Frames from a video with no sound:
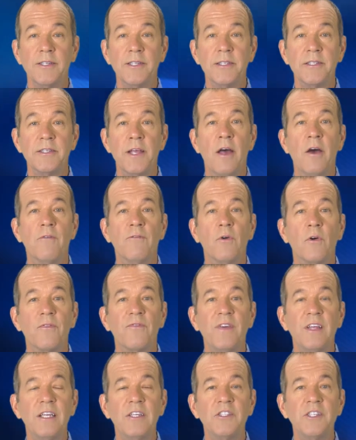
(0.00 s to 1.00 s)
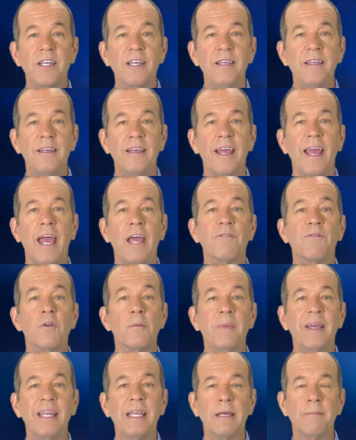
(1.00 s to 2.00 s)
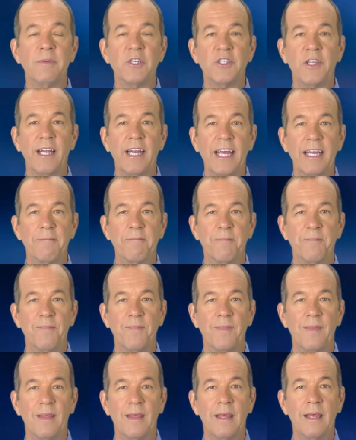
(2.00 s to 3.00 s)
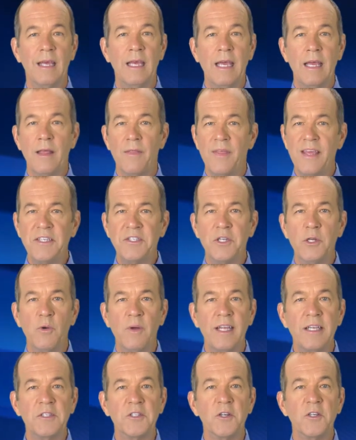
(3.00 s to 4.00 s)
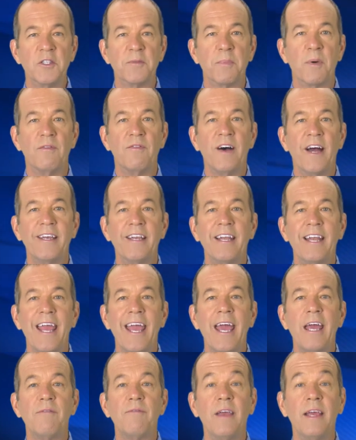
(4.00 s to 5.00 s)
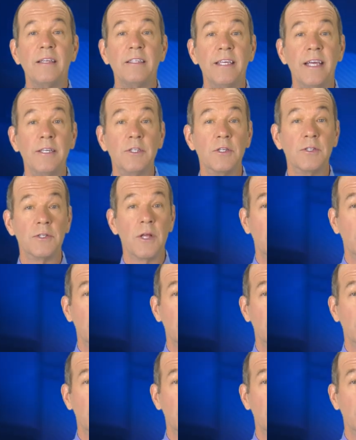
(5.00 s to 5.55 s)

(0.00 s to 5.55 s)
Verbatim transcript: con quattro taglienti per finitura e lavorazioni medie. I nuovi inserti assicurano